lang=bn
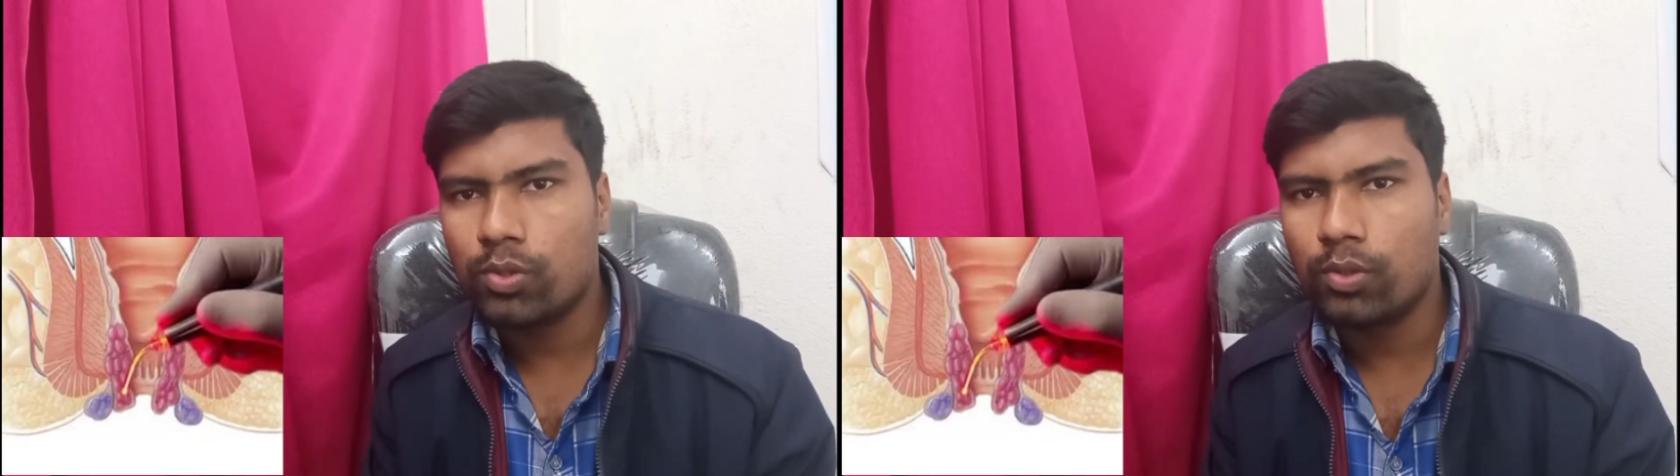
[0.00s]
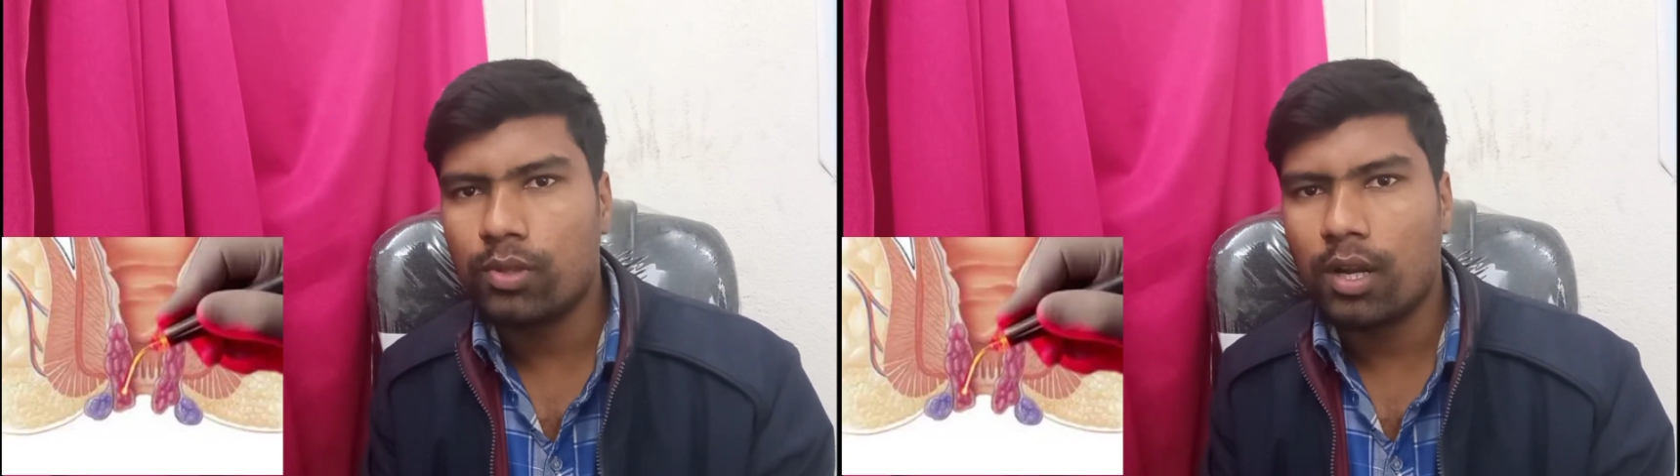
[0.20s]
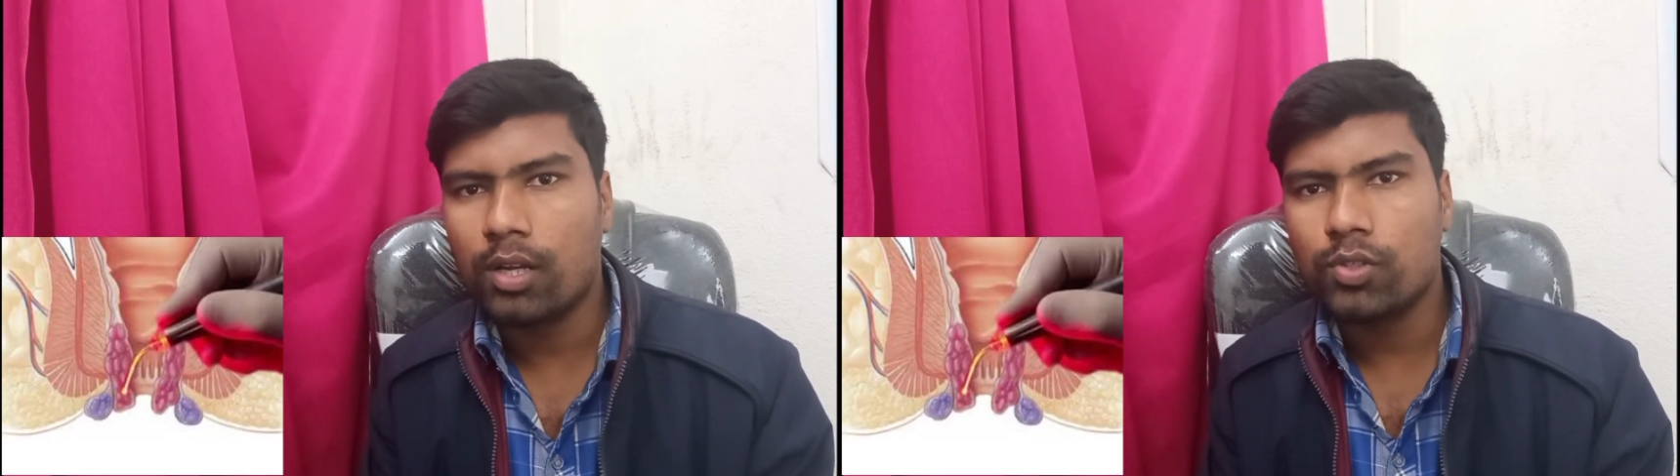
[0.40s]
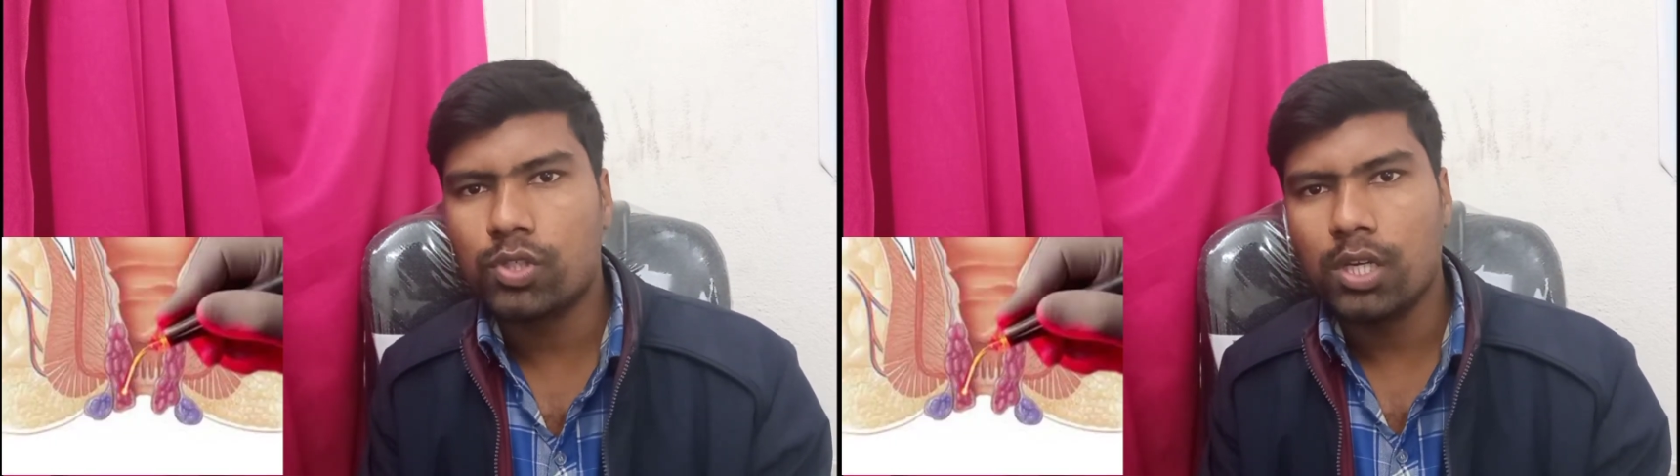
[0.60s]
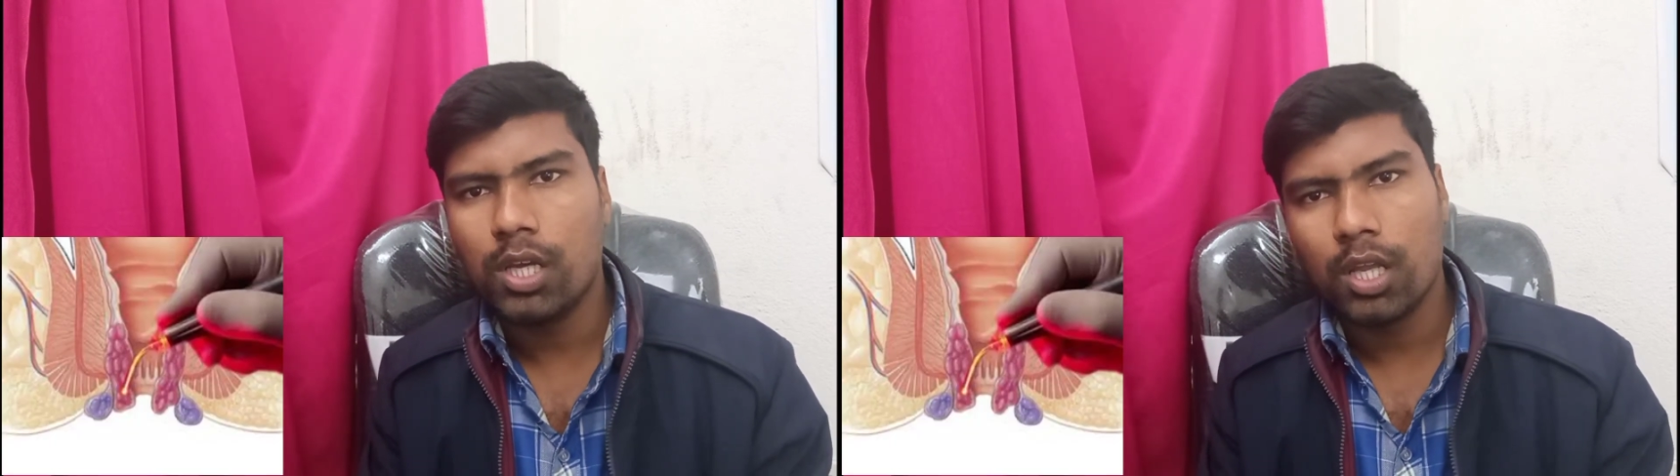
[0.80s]
যন্ত্রণা
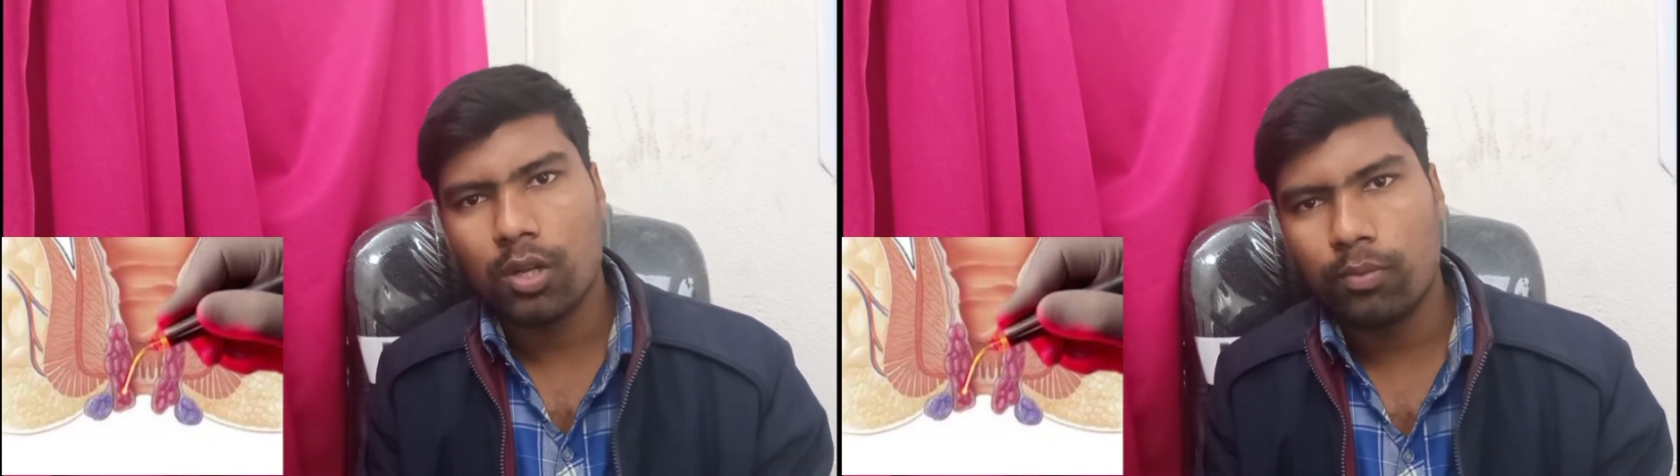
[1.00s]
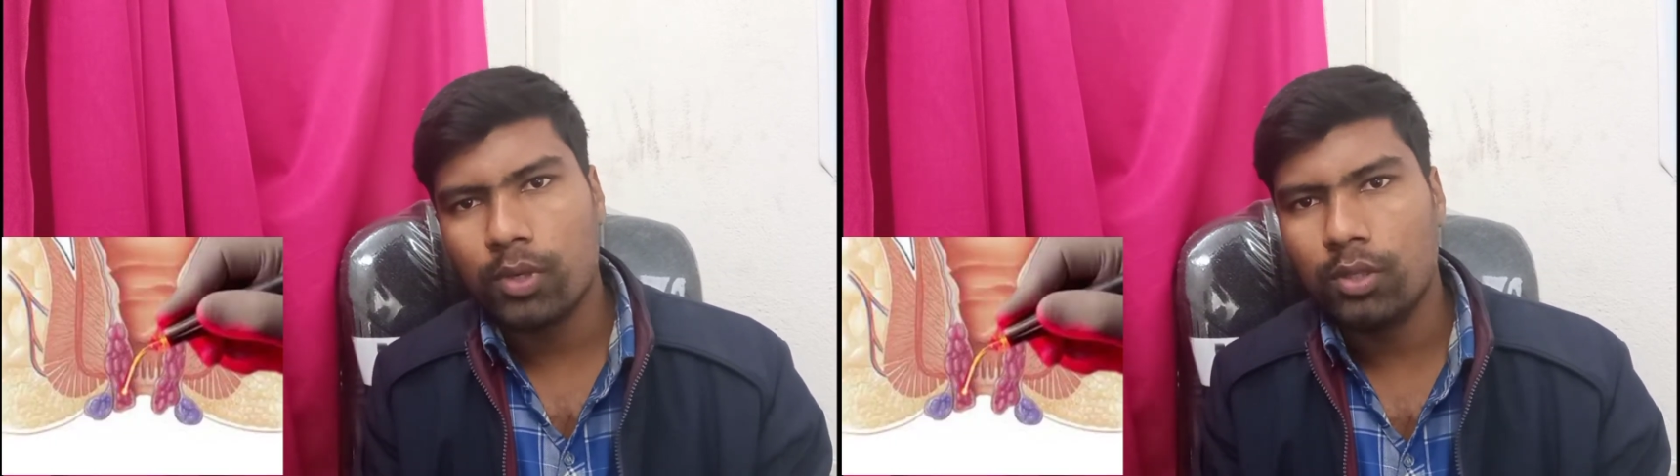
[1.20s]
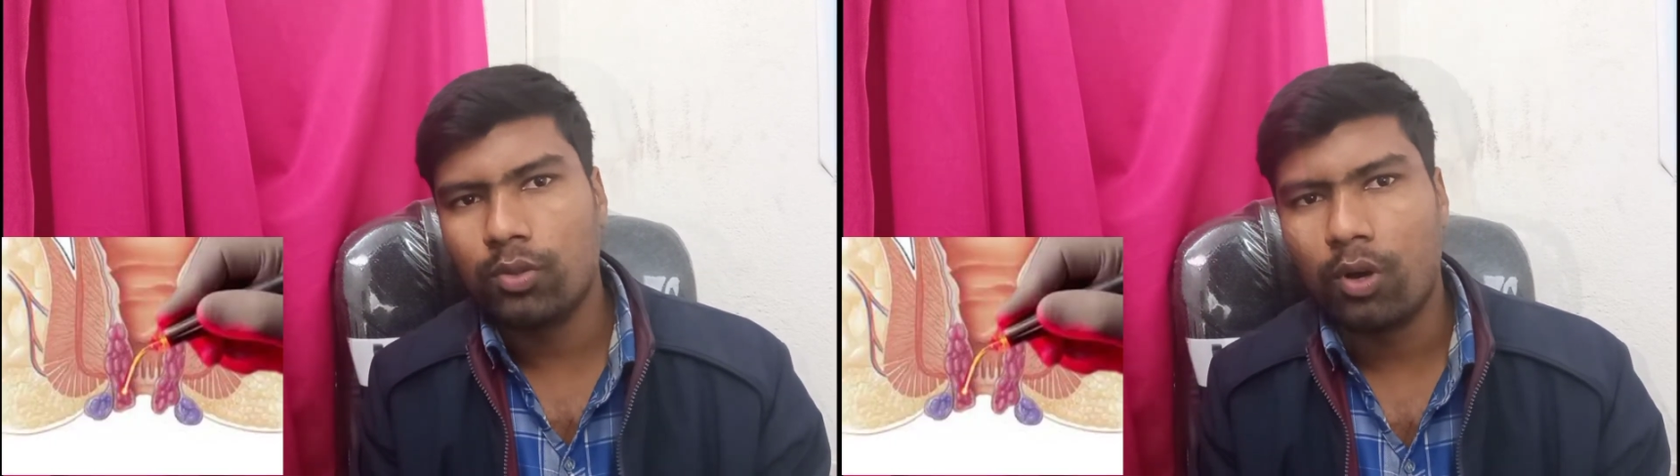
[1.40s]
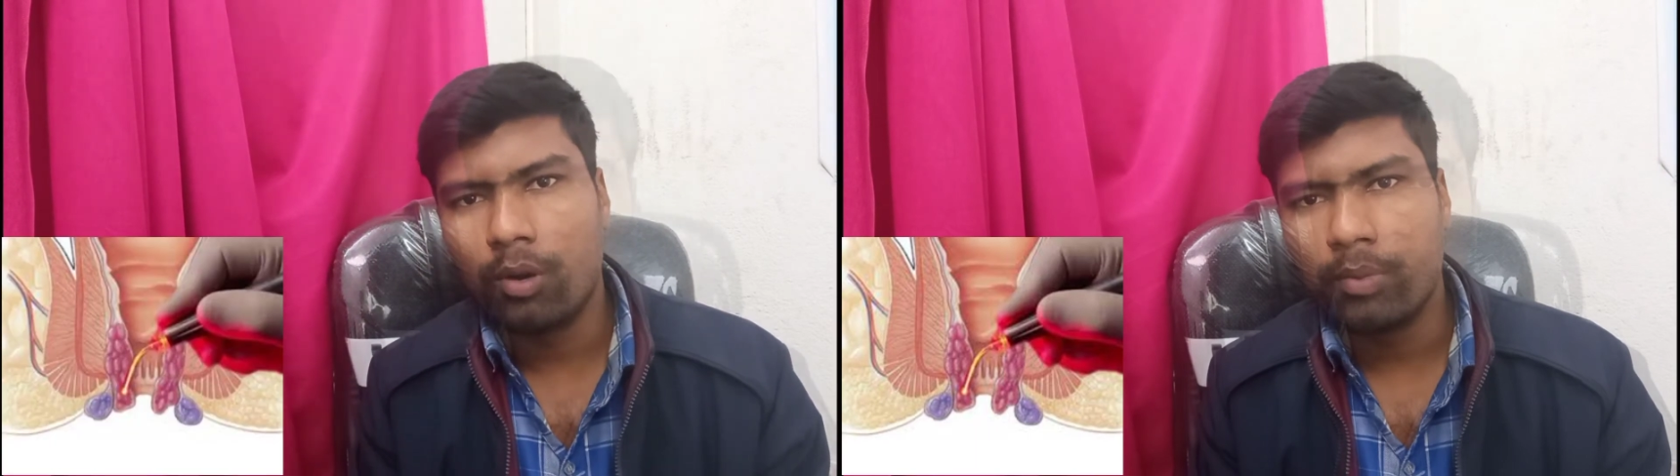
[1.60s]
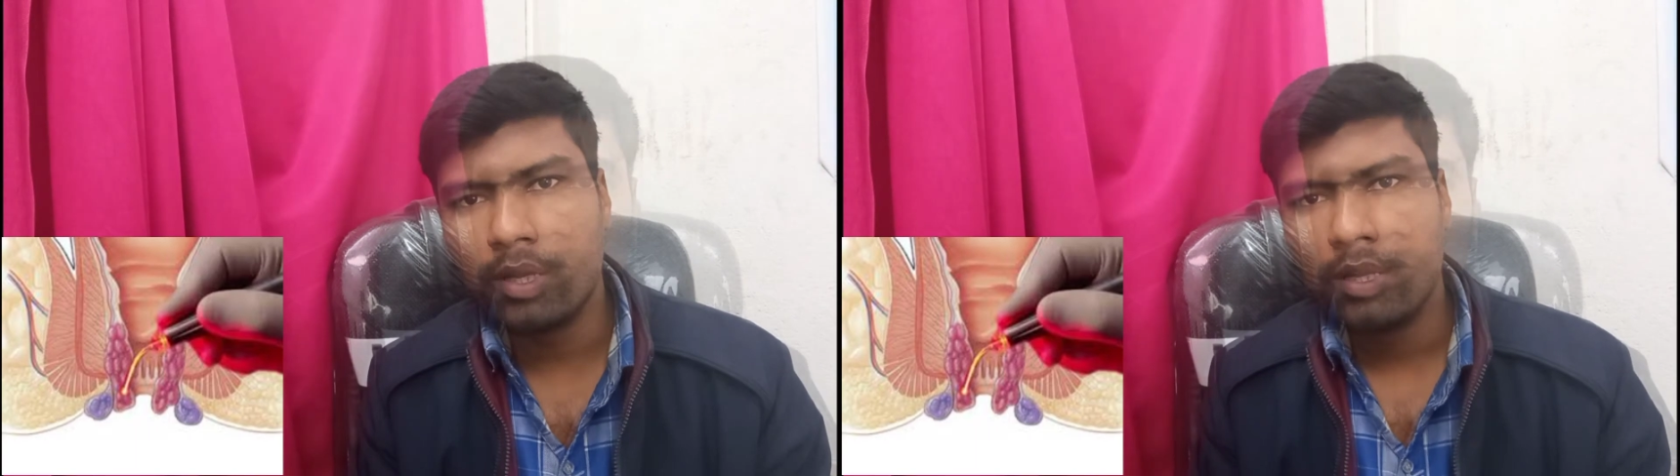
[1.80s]
করছে এরকম কিন্তু
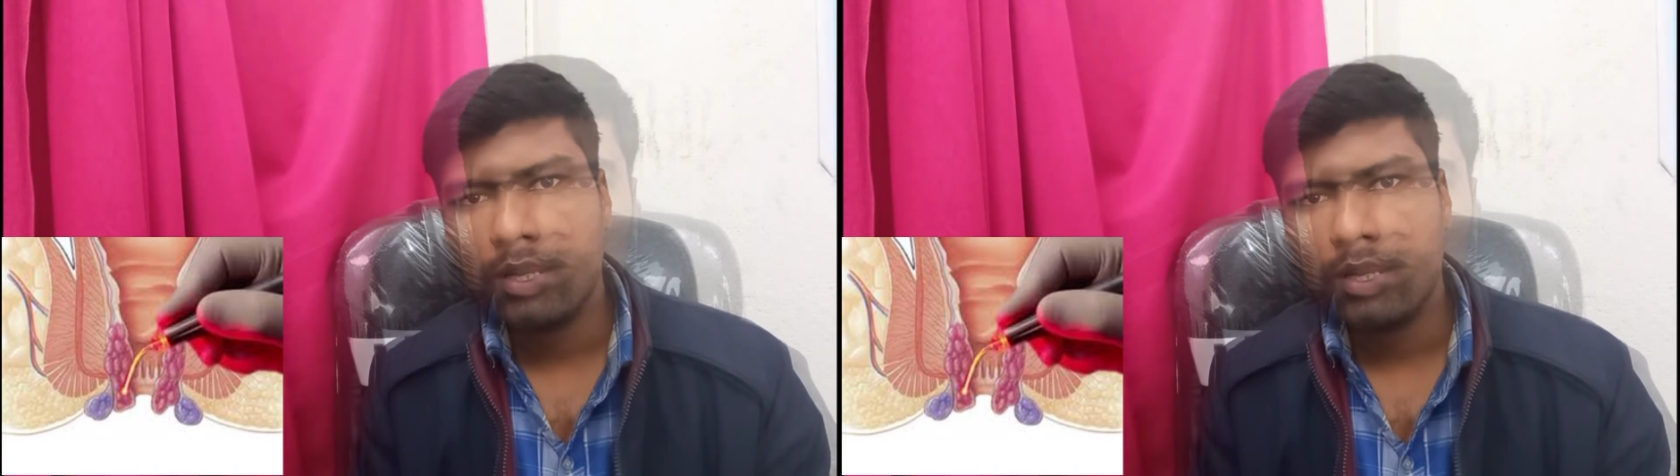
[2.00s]
হবে